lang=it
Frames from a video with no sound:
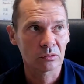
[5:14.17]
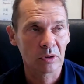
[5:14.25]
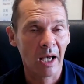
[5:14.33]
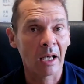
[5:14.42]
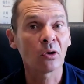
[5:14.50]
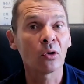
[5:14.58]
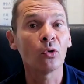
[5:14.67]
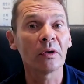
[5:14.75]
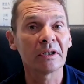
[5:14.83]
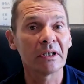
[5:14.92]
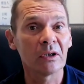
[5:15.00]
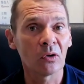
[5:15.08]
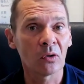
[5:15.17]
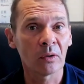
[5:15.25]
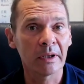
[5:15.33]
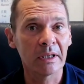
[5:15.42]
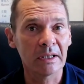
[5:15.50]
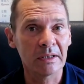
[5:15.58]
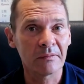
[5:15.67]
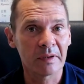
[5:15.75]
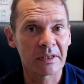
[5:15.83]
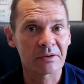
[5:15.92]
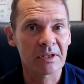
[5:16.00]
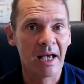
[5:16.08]
alcuni di noi
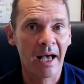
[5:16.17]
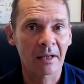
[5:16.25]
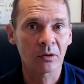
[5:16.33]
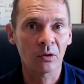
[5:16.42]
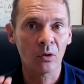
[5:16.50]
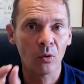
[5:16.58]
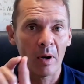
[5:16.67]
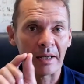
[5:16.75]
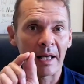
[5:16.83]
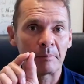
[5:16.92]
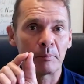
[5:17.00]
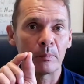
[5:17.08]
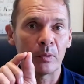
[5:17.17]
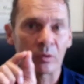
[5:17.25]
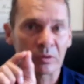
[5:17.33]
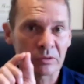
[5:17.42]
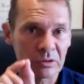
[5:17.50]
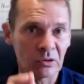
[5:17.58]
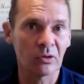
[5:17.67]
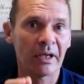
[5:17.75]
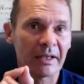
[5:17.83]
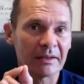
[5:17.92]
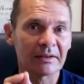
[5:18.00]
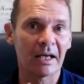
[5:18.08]
invece hanno quella porzione
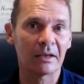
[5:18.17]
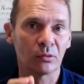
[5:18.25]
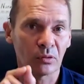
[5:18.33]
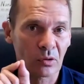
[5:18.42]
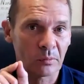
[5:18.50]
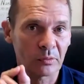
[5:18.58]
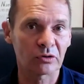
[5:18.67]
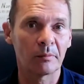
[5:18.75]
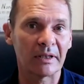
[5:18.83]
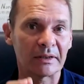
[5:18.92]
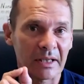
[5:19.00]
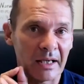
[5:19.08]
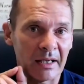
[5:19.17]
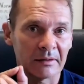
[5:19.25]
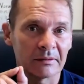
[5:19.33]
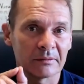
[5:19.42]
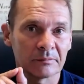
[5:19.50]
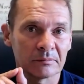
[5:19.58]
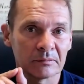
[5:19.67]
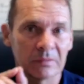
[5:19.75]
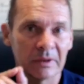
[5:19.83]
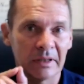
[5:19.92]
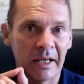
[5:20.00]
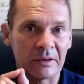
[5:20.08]
che sta sul cromosoma 3,
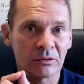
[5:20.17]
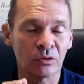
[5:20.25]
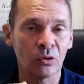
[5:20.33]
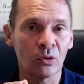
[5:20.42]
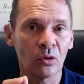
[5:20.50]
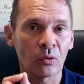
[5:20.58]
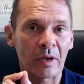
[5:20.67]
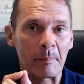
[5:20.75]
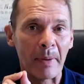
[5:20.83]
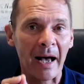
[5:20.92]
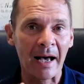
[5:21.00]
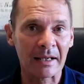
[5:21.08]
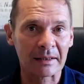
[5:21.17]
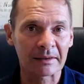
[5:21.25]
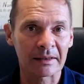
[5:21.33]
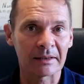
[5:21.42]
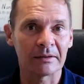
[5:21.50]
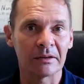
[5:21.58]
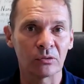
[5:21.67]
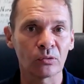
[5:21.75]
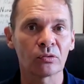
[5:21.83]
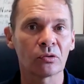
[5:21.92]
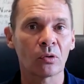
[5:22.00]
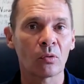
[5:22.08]
che è solo una parte di
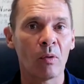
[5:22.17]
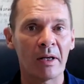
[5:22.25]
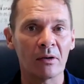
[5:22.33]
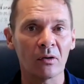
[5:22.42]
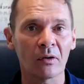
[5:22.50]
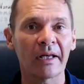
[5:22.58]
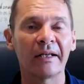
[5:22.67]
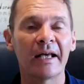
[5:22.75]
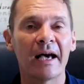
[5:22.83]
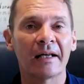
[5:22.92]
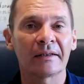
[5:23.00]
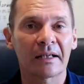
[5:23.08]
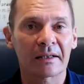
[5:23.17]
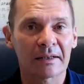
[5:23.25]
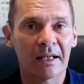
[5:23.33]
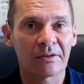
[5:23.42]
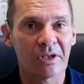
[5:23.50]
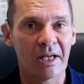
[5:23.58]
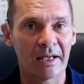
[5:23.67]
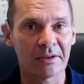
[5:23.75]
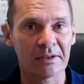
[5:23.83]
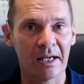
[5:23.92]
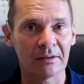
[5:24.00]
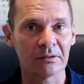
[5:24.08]
tutto quello che Neanderthal ci ha
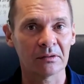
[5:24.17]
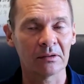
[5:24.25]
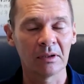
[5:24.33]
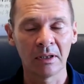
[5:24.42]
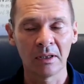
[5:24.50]
lasciato.